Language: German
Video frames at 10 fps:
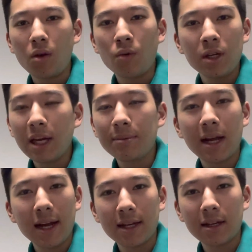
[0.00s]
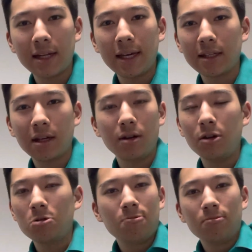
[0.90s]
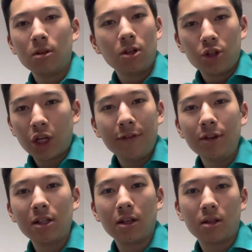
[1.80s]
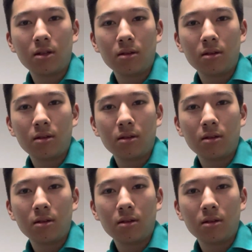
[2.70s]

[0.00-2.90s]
Und ich habe Tage, da denke ich auch, Schaffe ich nicht.